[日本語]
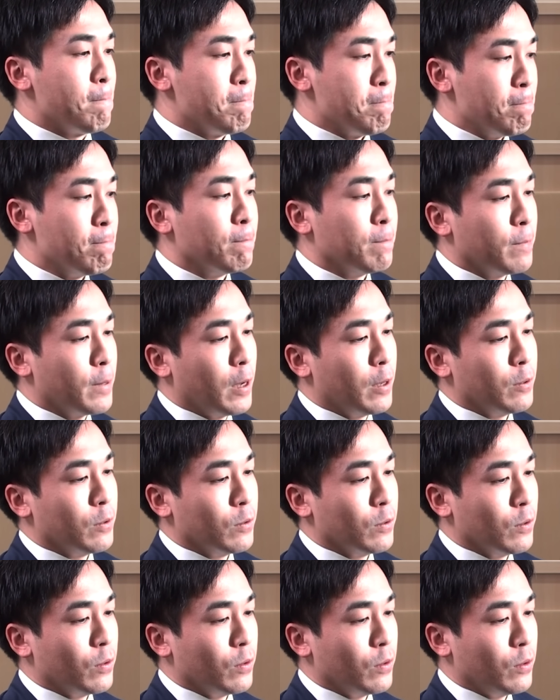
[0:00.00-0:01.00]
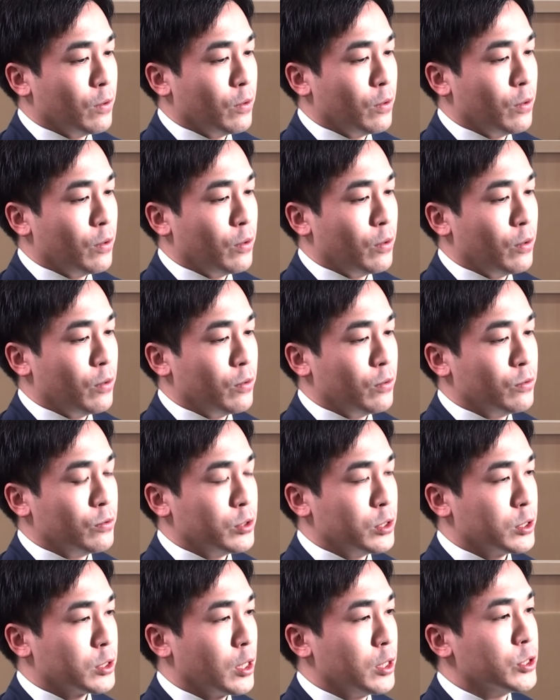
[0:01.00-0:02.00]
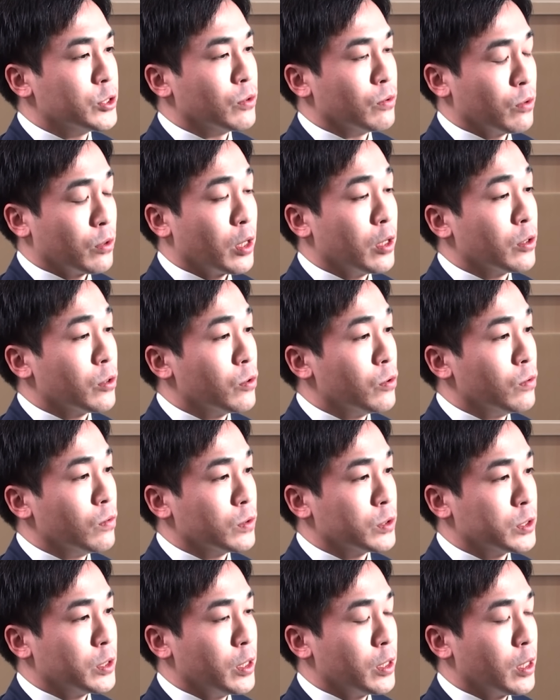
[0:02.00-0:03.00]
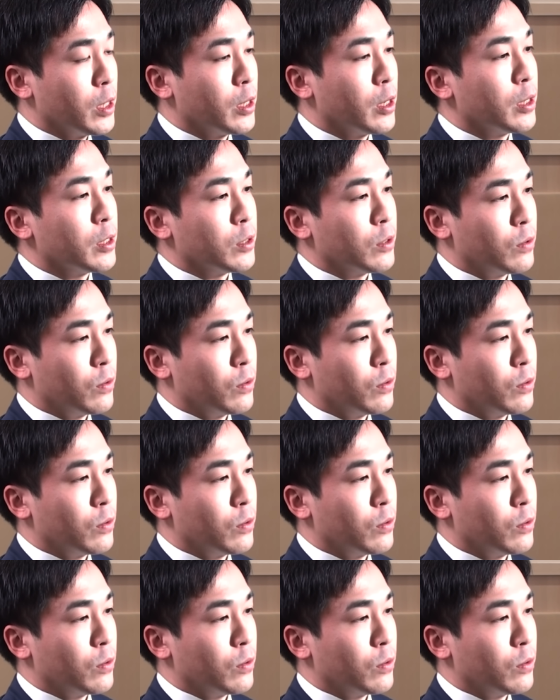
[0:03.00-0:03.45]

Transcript: う、うん、あの藤井さん以上の研究をしていかない